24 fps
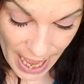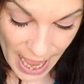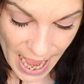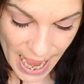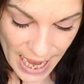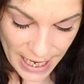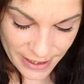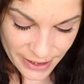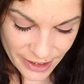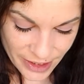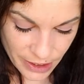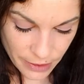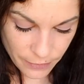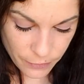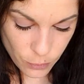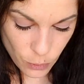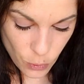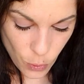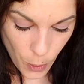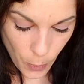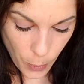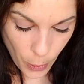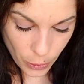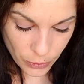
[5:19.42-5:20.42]
Ainsi vous
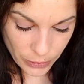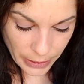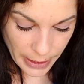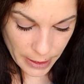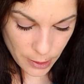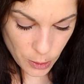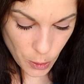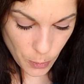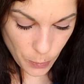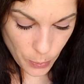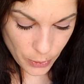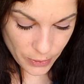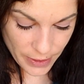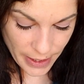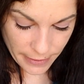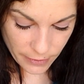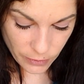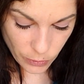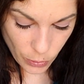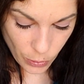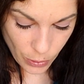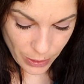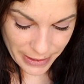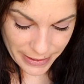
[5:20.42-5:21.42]
comprendrez que
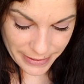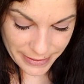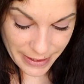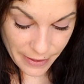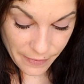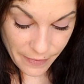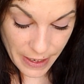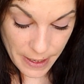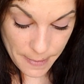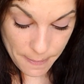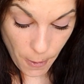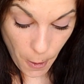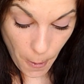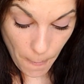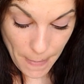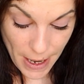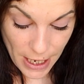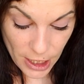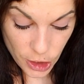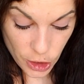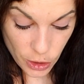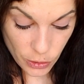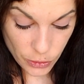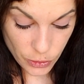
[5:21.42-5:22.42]
peut-être les événements
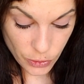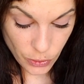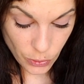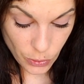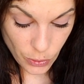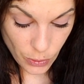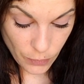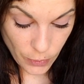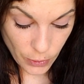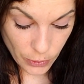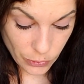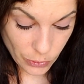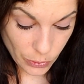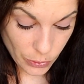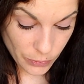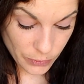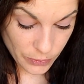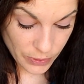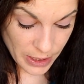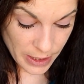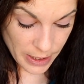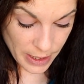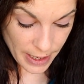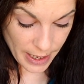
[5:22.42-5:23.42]
malchanceux de votre
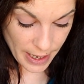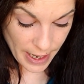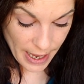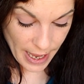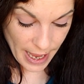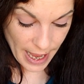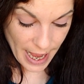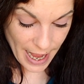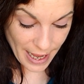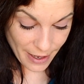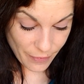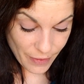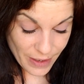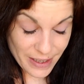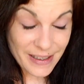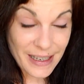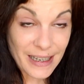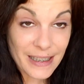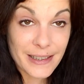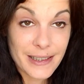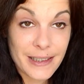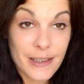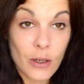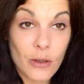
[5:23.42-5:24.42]
vie avaient
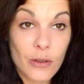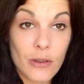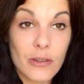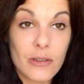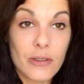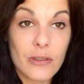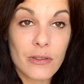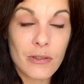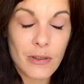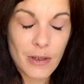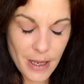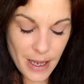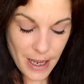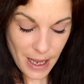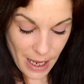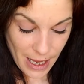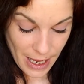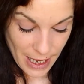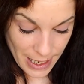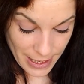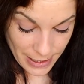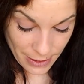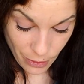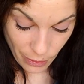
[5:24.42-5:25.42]
un sens,
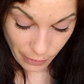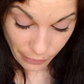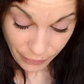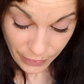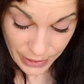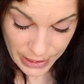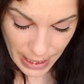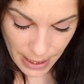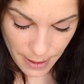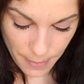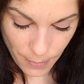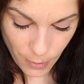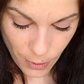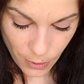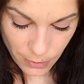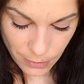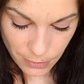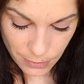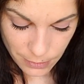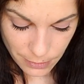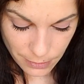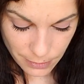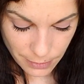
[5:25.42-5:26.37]
et que finalement,